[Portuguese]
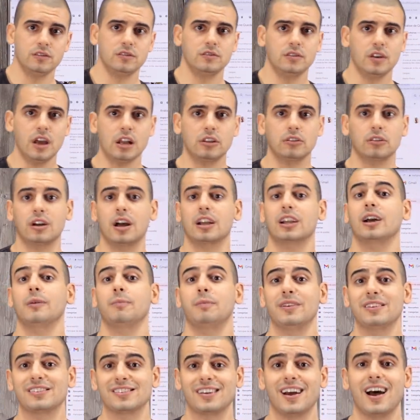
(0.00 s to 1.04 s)
certo? Carga
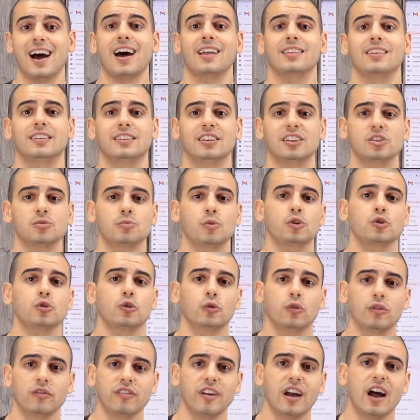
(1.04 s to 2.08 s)
pesada, transporte
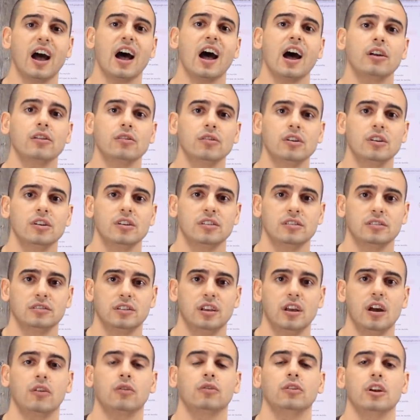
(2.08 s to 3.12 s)
rodoviário,
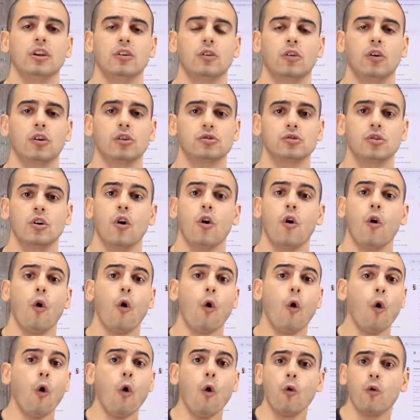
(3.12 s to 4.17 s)
tem algum negócio.
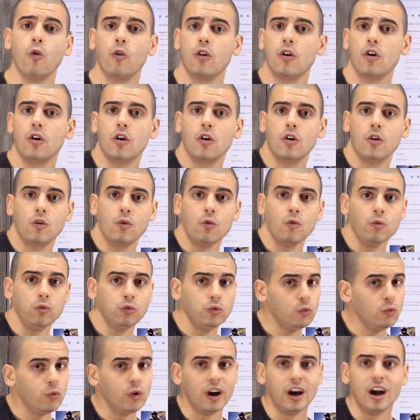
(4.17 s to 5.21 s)
Ou
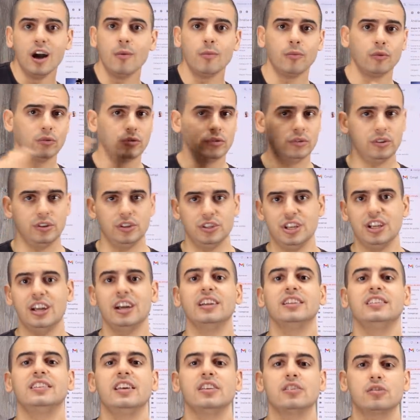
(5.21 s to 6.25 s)
num ramo
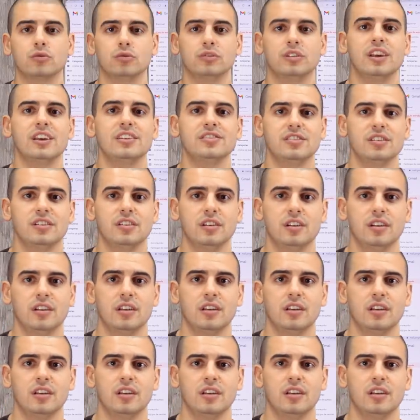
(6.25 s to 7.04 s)
gigantesco desse,